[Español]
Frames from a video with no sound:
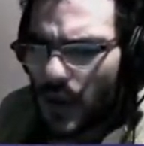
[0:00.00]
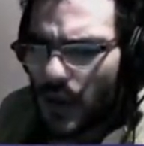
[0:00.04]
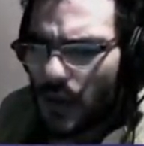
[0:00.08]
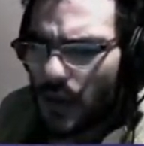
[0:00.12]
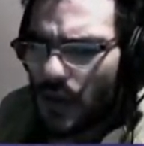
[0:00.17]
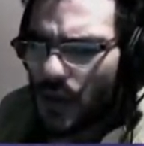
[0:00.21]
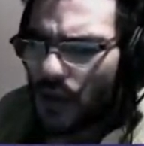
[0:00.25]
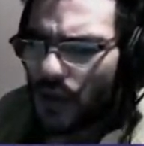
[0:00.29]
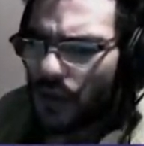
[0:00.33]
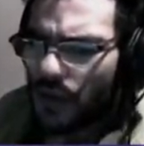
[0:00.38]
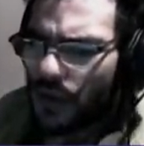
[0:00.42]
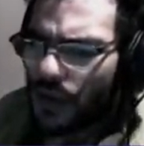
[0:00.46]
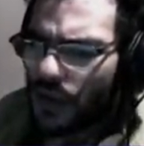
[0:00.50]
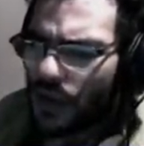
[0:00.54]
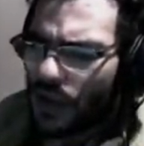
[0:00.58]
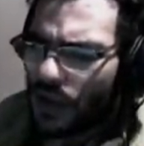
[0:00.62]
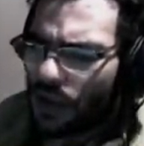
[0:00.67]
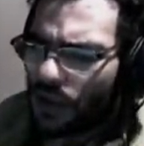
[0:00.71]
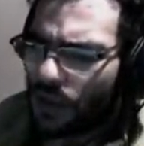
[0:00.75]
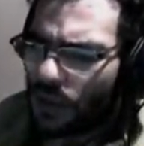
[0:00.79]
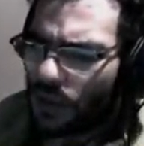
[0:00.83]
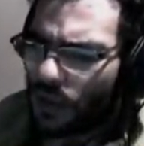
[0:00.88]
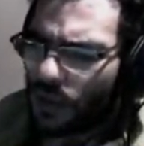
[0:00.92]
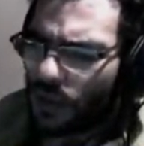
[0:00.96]
No estoy muy
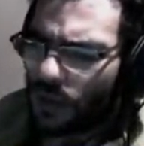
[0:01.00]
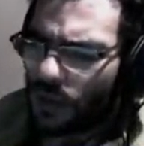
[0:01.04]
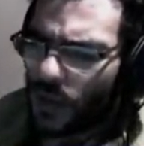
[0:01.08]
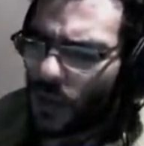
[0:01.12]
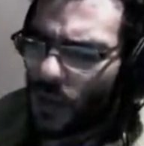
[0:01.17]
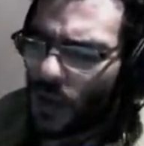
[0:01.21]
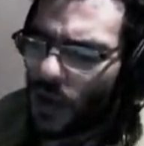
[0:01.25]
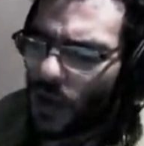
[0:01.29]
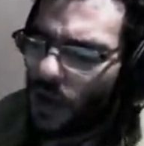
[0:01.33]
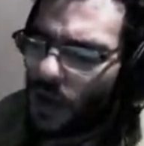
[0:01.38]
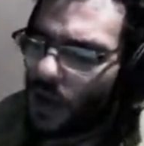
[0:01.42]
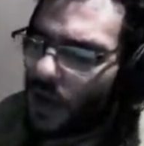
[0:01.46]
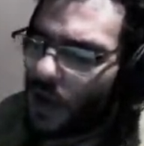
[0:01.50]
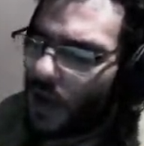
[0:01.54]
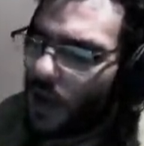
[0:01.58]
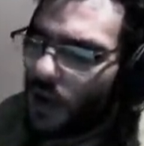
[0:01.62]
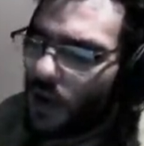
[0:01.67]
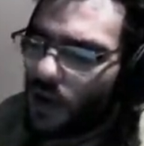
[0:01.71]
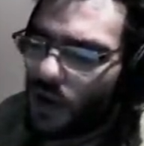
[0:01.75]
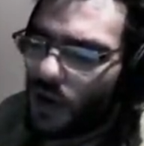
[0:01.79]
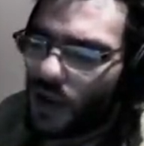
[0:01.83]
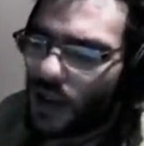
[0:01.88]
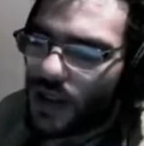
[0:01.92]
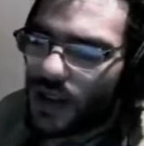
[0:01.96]
seguro. El PBE de
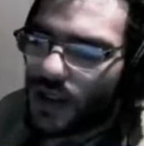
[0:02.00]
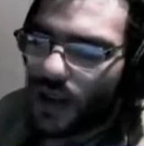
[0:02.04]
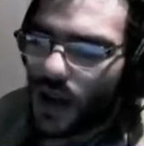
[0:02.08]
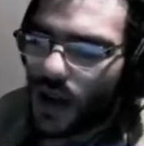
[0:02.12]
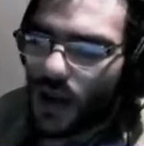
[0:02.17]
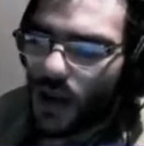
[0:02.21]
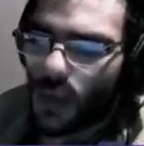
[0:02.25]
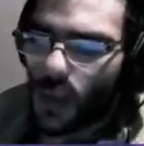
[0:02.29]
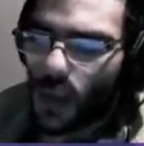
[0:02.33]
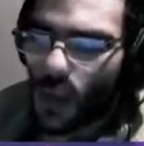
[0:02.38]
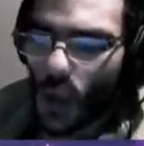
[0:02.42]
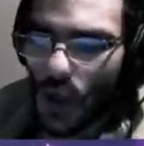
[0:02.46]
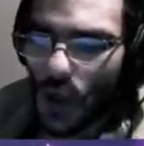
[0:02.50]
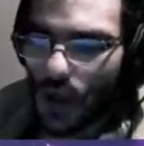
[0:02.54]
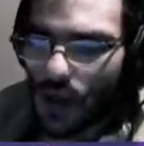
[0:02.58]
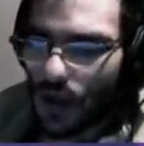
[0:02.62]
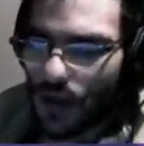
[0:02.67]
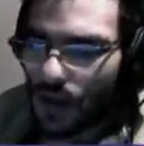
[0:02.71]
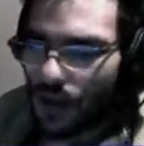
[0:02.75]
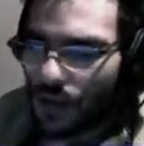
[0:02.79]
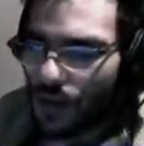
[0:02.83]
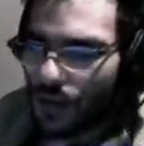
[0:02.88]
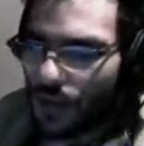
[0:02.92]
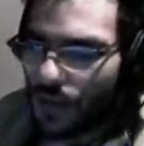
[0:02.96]
LOL es
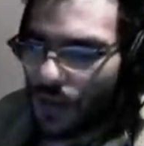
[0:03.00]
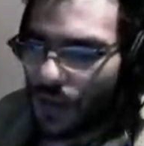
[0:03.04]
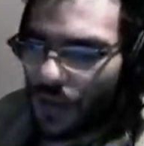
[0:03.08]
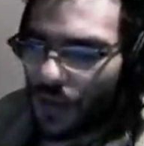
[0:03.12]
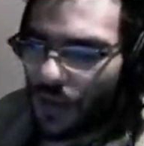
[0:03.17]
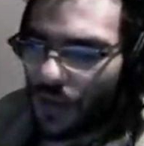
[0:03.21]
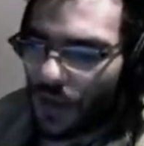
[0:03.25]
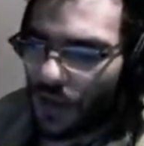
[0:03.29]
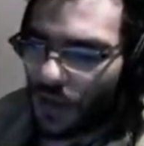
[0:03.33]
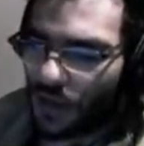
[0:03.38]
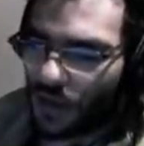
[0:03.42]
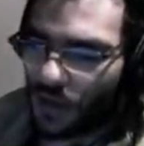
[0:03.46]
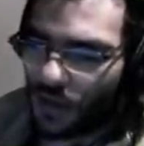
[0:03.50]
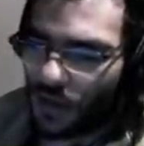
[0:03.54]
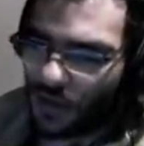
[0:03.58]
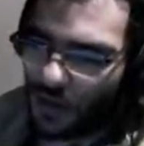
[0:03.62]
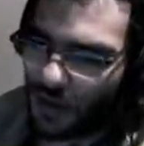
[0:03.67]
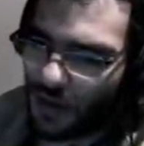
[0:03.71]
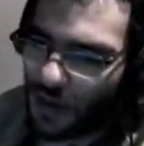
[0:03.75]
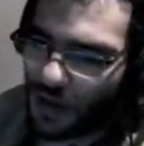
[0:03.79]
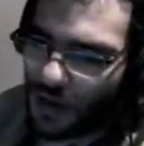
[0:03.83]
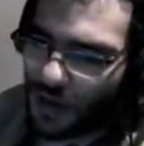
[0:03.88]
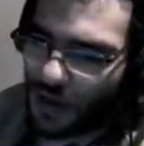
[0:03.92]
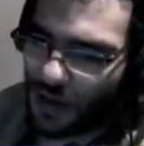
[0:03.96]
perfecto,
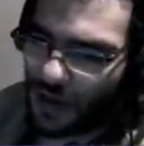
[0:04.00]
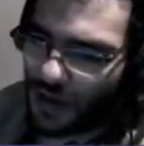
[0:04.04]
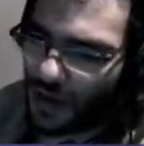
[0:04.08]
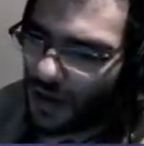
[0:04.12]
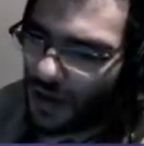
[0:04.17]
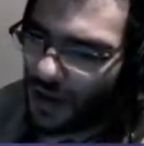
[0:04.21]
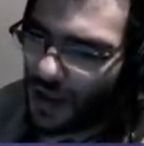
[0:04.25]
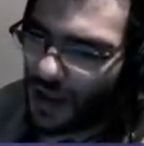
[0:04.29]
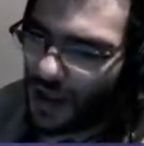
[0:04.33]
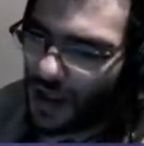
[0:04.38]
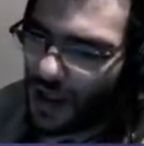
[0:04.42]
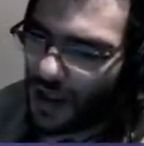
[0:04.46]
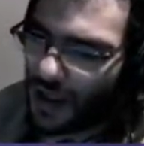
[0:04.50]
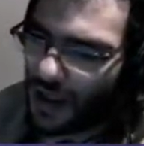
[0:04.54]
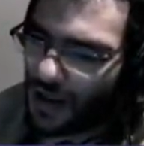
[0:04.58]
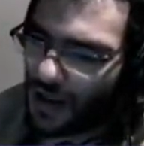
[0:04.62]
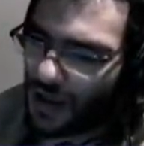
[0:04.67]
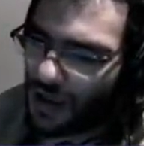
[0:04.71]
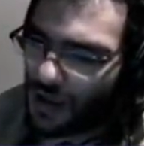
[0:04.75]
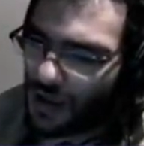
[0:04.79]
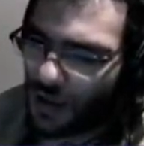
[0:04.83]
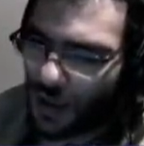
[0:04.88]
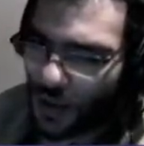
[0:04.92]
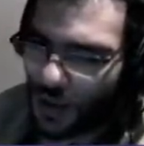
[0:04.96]
chicos. Está
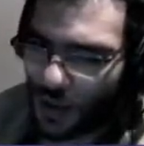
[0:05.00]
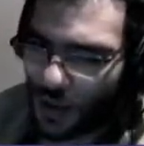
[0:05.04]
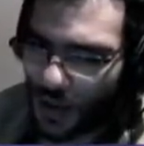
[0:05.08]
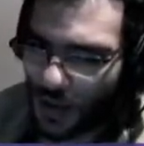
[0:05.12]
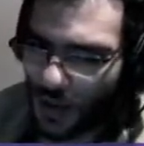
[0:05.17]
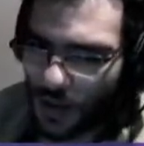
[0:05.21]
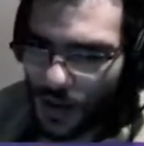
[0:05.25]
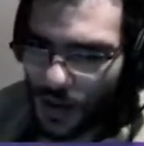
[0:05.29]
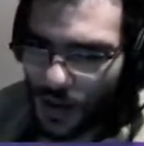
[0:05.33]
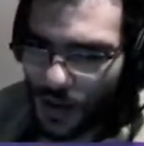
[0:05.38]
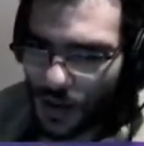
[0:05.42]
en su auge.